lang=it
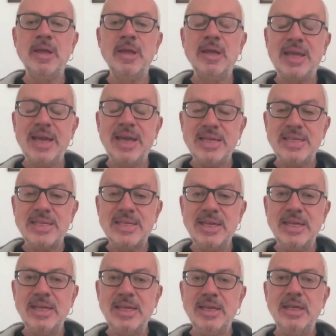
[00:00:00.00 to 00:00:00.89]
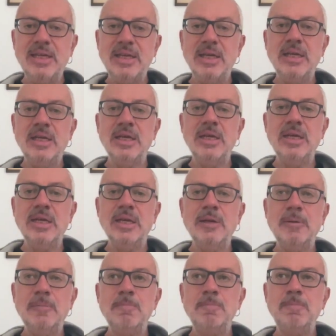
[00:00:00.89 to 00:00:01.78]
Kessler
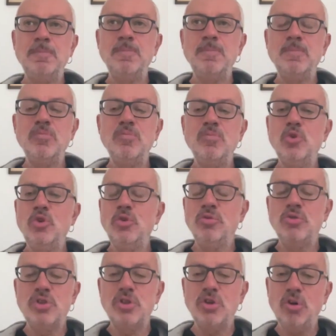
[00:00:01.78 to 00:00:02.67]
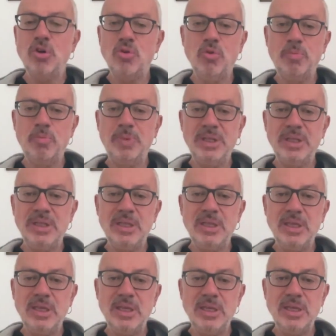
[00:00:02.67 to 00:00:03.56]
ehm, non si occupa
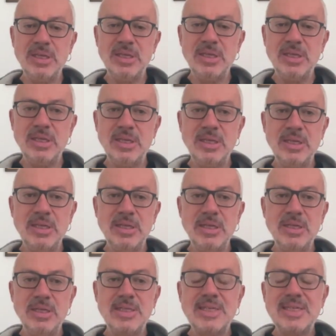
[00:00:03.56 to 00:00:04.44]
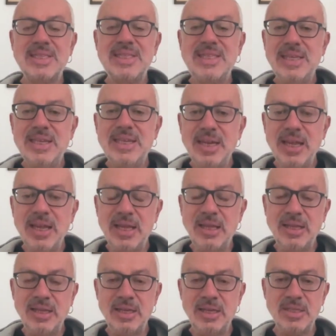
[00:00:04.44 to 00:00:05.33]
di eh,
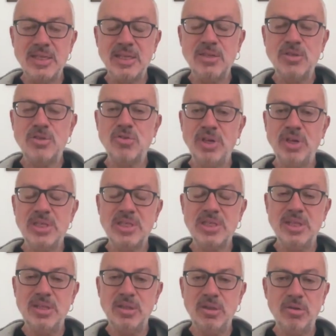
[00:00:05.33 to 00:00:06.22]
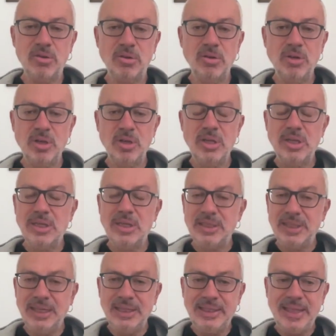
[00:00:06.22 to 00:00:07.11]
stile nel senso estetico
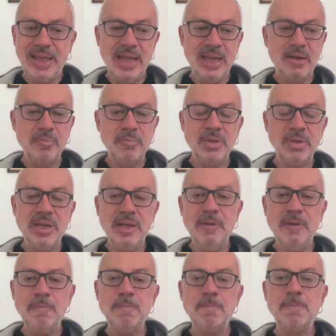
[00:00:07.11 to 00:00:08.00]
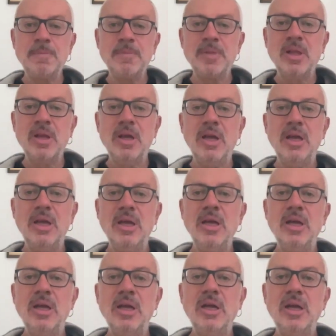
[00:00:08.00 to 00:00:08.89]
del termine,
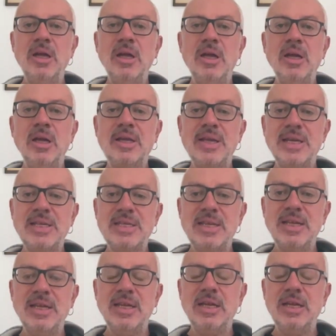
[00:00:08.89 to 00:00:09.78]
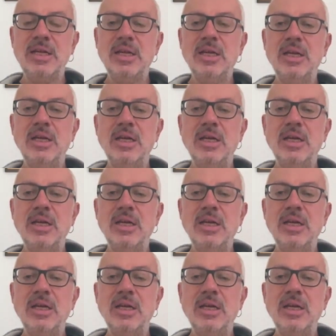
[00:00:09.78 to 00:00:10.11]
Kessler